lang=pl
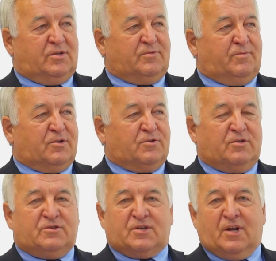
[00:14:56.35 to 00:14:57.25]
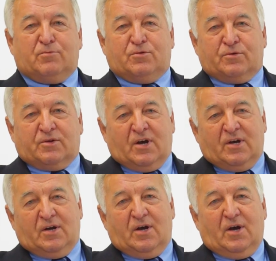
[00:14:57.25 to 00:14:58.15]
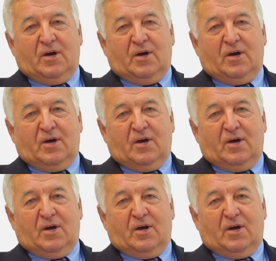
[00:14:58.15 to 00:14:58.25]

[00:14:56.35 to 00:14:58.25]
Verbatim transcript: zwożąc nam tutaj